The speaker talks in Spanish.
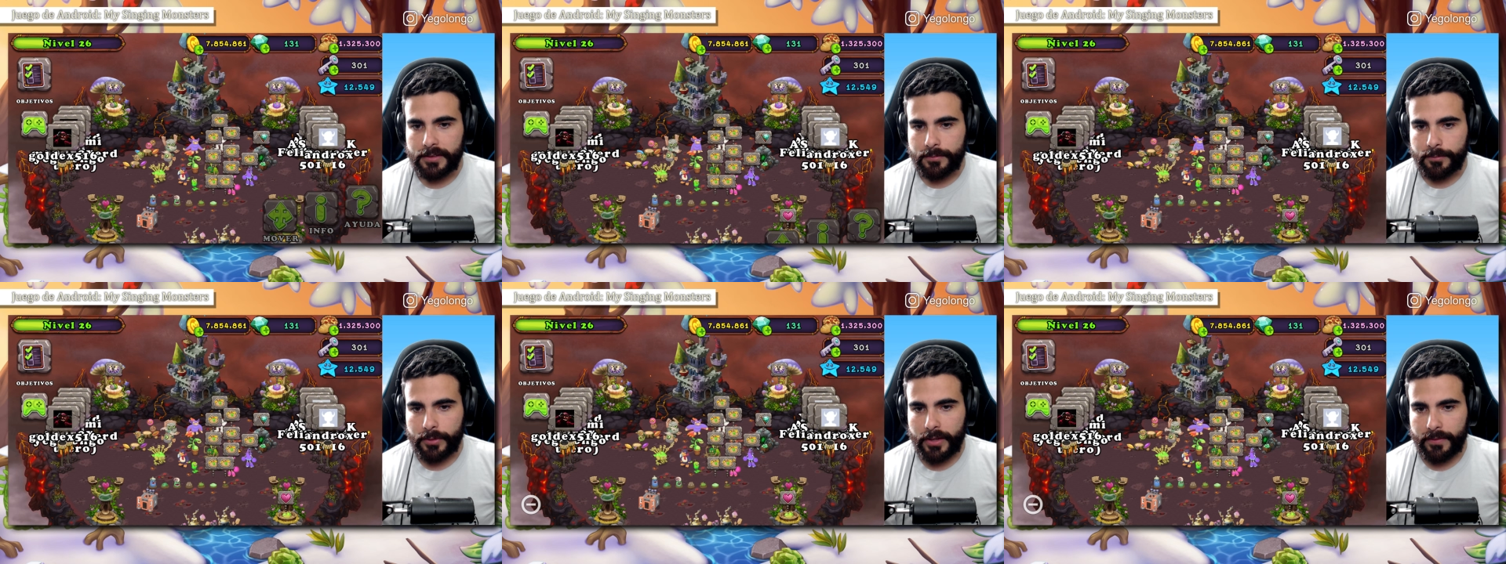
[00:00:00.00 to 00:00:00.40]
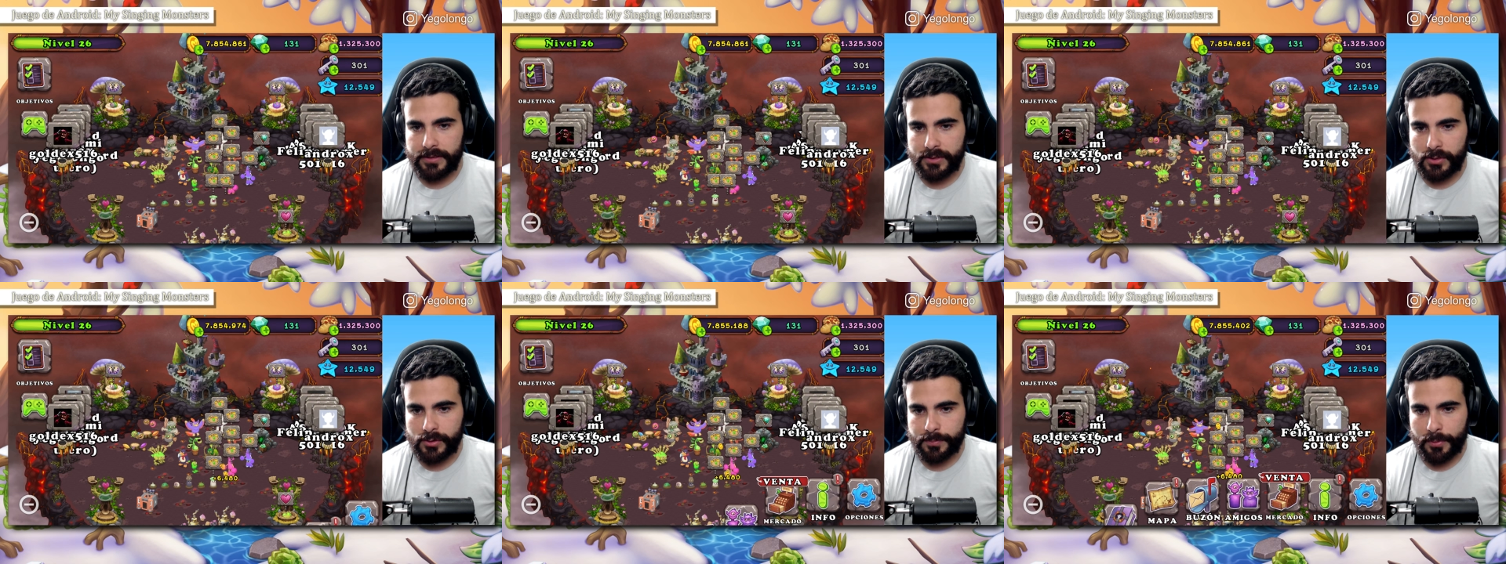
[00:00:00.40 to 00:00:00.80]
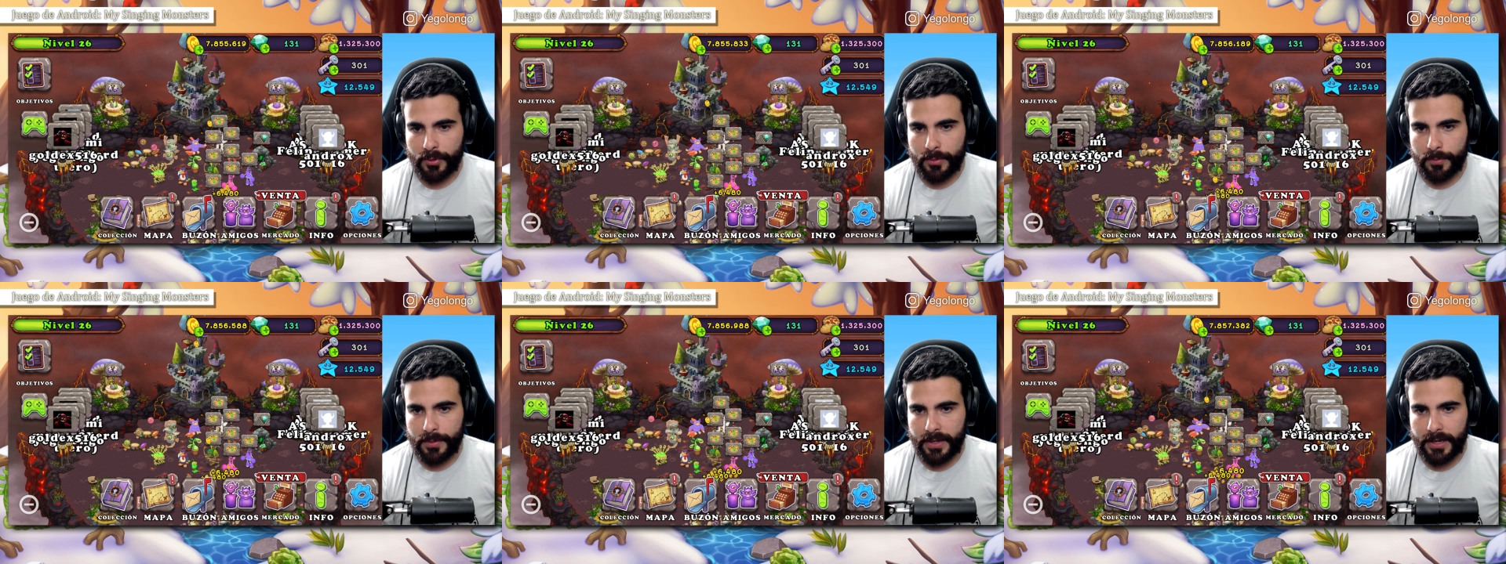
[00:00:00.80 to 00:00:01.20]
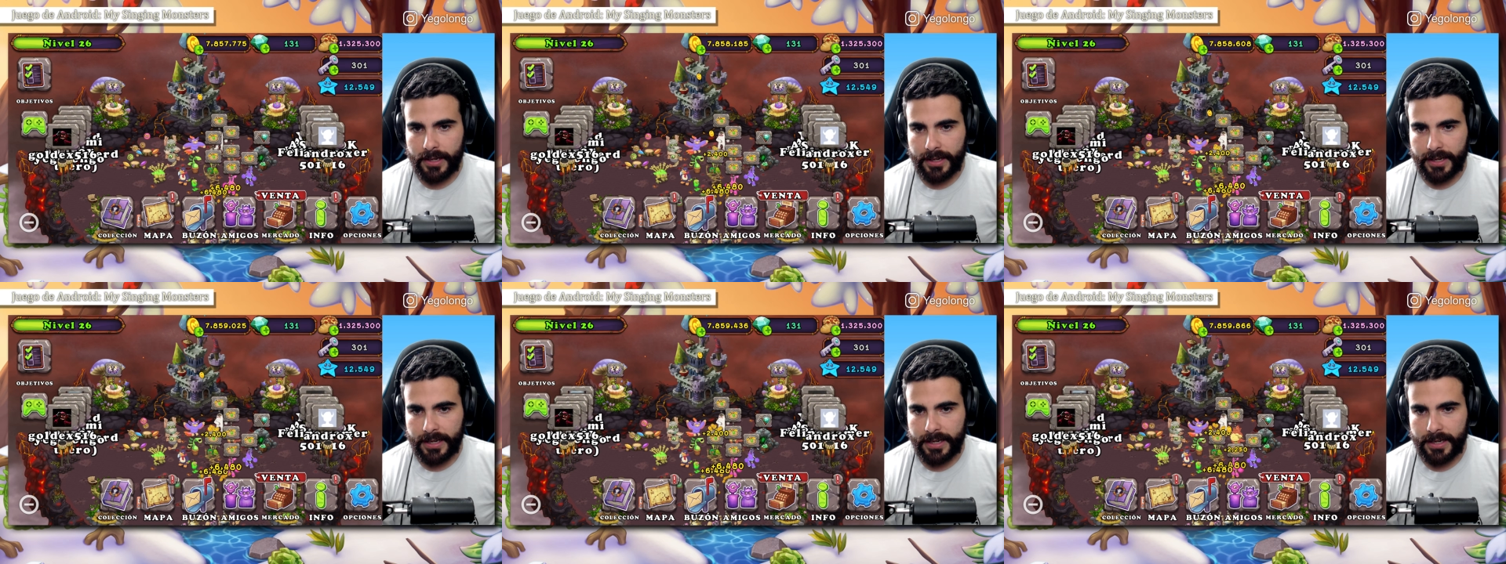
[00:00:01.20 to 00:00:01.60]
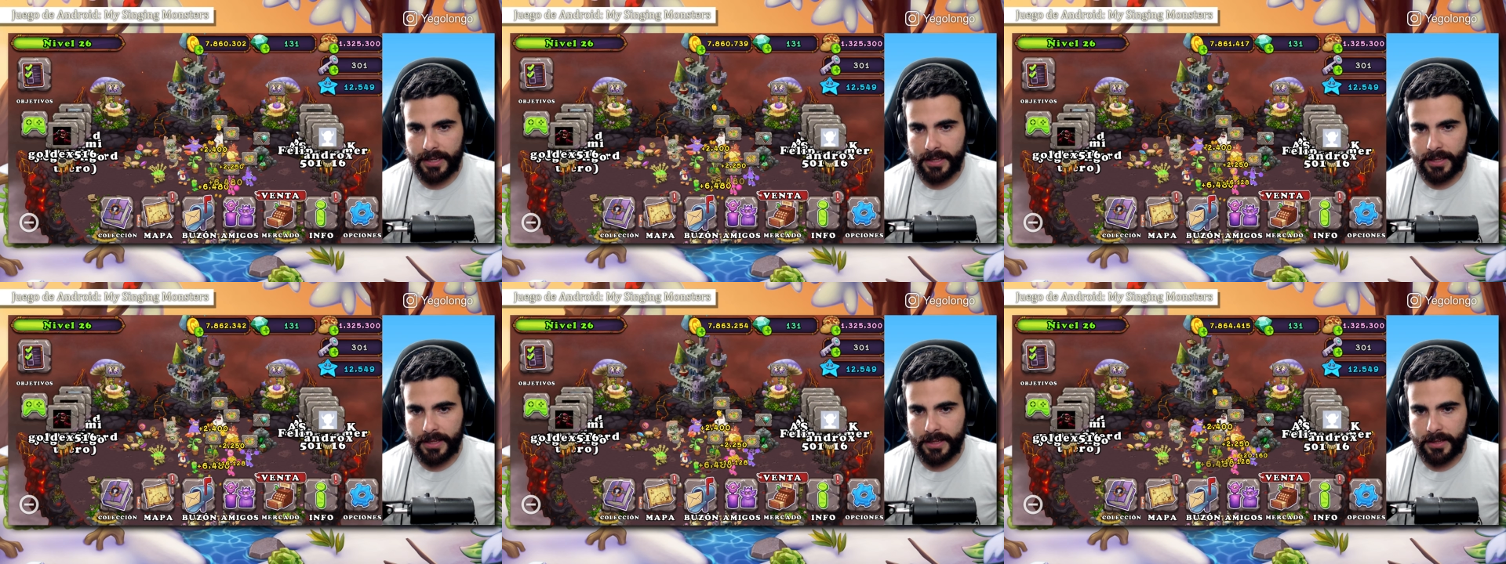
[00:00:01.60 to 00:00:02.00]
Voy a ver si los puedo enviar a la
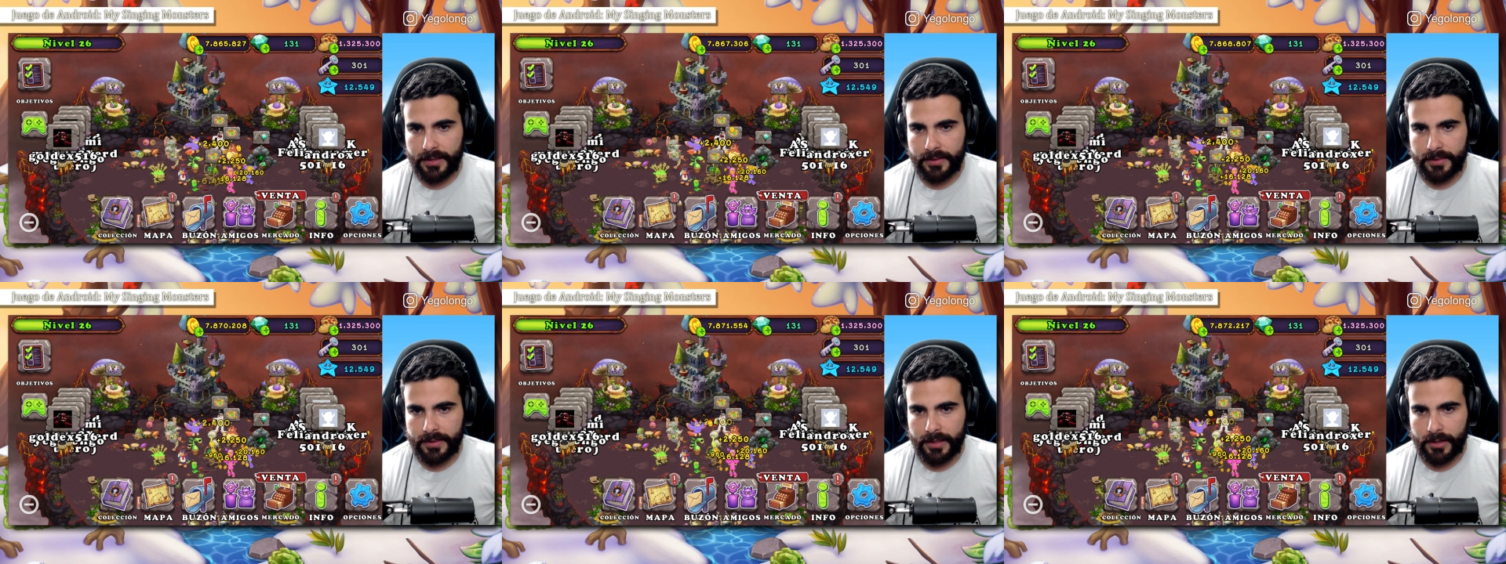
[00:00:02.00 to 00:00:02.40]
caja de